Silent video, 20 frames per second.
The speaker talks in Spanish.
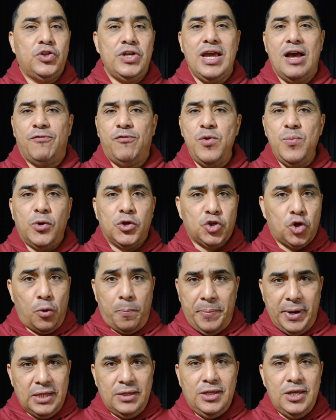días fuimos
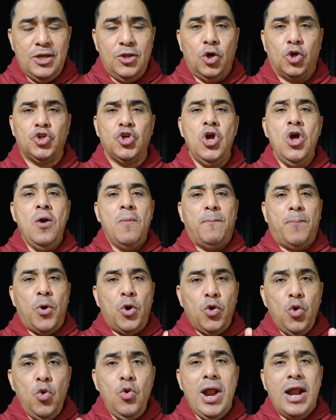sorprendidos
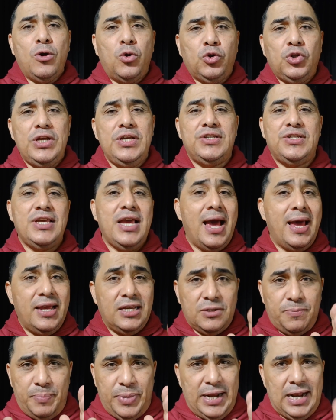por una noticia
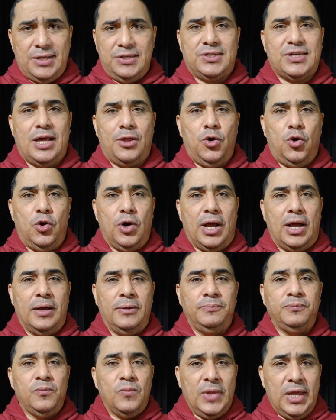
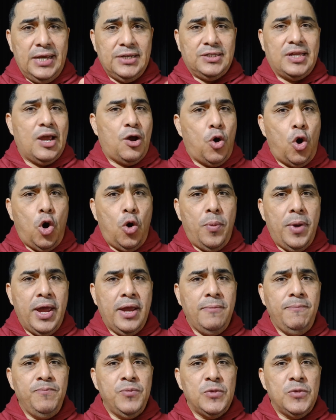esperanzadora. Este joven